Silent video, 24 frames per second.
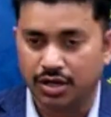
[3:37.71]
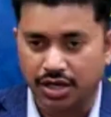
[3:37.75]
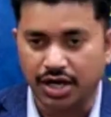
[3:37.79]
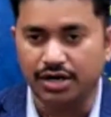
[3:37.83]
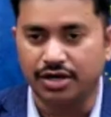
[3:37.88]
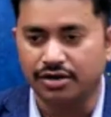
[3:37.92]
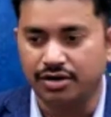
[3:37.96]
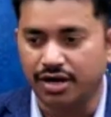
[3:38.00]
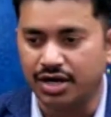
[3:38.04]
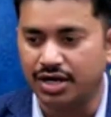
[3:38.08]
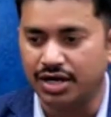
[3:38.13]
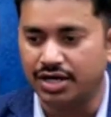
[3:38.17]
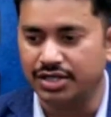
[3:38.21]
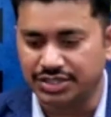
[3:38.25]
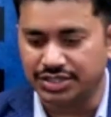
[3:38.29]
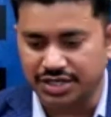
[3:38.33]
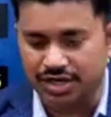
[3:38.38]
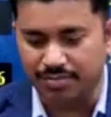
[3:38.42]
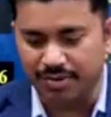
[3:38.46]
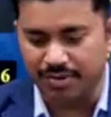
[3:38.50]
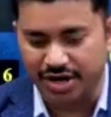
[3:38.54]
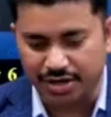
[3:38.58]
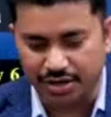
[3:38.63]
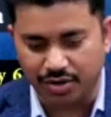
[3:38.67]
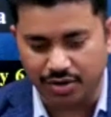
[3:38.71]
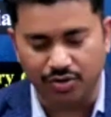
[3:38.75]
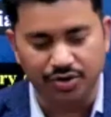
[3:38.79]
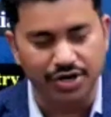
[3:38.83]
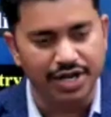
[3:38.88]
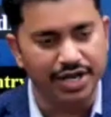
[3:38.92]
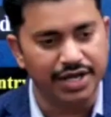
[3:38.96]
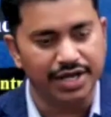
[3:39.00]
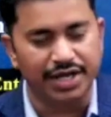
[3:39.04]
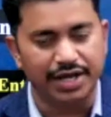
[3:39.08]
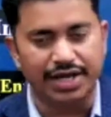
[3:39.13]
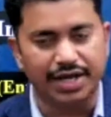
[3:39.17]
कंक्रंट लिस्ट का मैटर
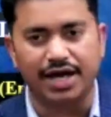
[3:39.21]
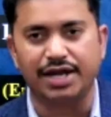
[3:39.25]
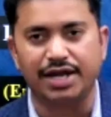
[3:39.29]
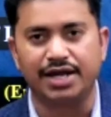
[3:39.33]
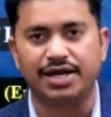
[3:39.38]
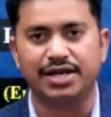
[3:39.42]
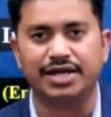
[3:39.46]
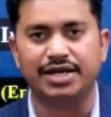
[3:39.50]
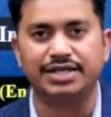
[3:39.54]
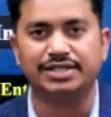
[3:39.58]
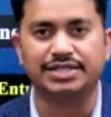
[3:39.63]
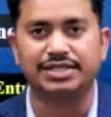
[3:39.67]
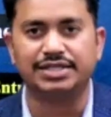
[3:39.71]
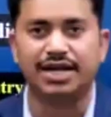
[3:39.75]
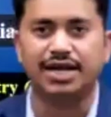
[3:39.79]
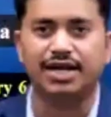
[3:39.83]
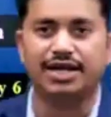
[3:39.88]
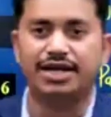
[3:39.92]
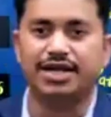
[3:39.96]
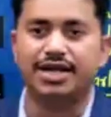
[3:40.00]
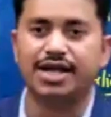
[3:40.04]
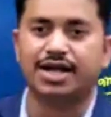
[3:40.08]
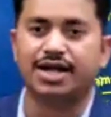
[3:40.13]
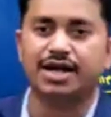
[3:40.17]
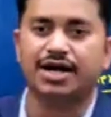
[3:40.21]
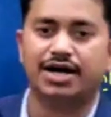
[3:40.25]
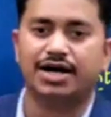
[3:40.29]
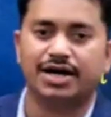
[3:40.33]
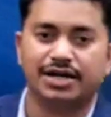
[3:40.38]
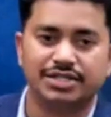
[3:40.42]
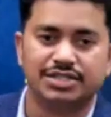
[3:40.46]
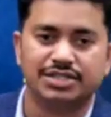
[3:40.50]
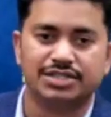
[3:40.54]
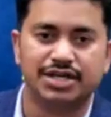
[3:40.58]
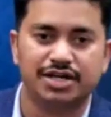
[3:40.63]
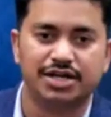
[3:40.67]
होने के कारण इसे इंडिया का
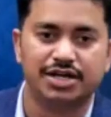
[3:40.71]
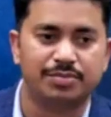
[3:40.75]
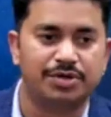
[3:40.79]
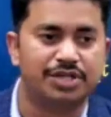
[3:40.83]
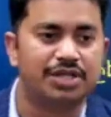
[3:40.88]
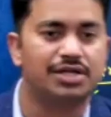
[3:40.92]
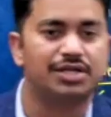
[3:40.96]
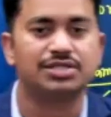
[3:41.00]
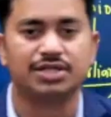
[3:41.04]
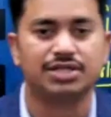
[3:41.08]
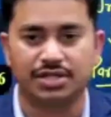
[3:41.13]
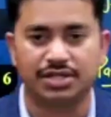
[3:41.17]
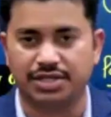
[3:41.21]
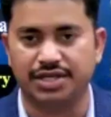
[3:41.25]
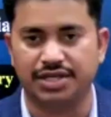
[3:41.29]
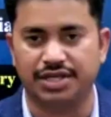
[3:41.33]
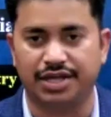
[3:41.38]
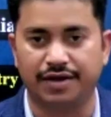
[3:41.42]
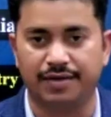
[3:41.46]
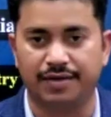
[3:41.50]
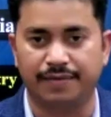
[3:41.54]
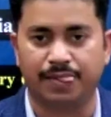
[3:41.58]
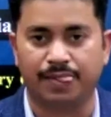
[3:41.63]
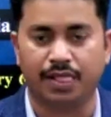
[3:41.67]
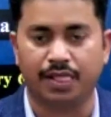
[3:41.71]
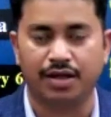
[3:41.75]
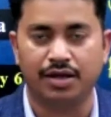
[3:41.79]
हर स्टेट बदल सकती है